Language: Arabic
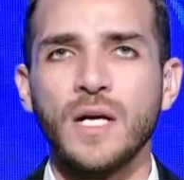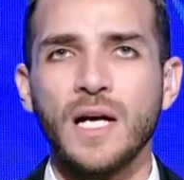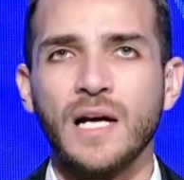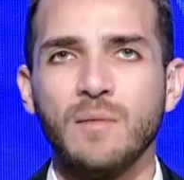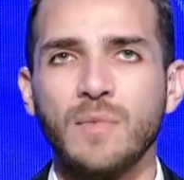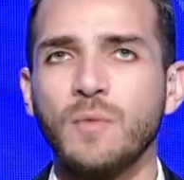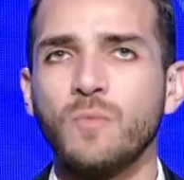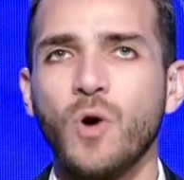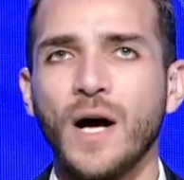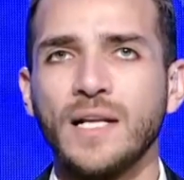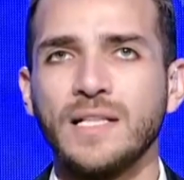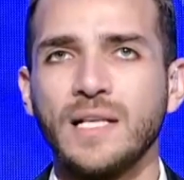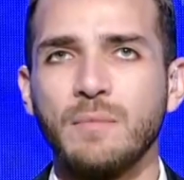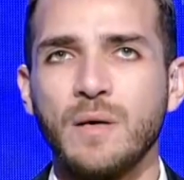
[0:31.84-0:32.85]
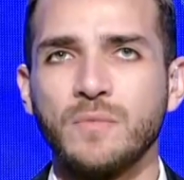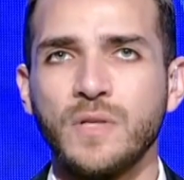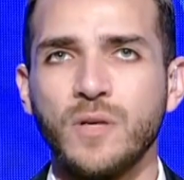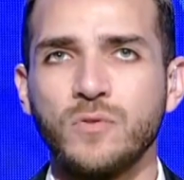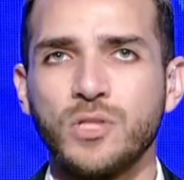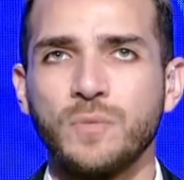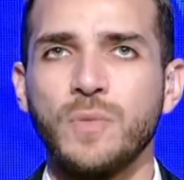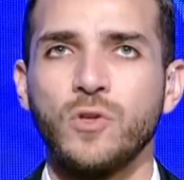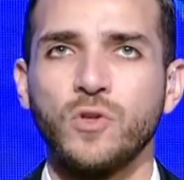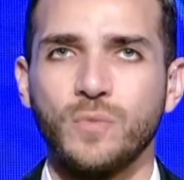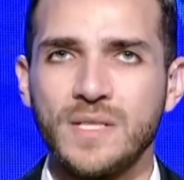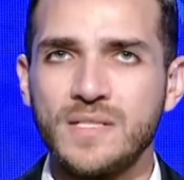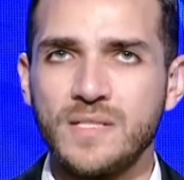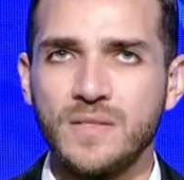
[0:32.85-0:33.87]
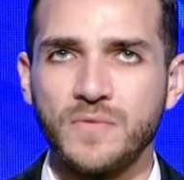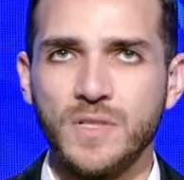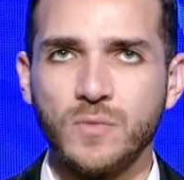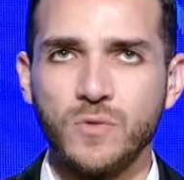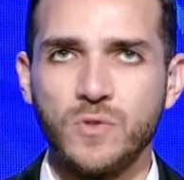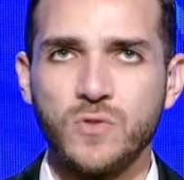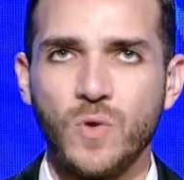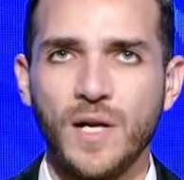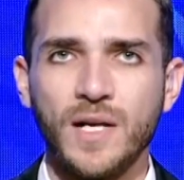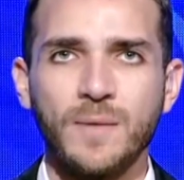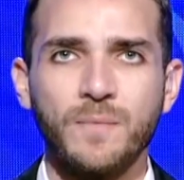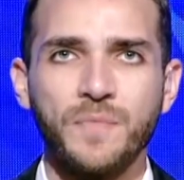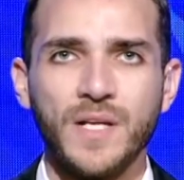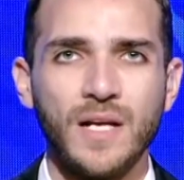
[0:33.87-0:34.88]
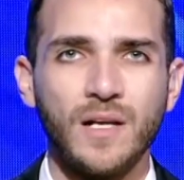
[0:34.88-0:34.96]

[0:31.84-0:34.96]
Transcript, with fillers: المجموعات امام تاونشيب برضه بس في بوتسوانا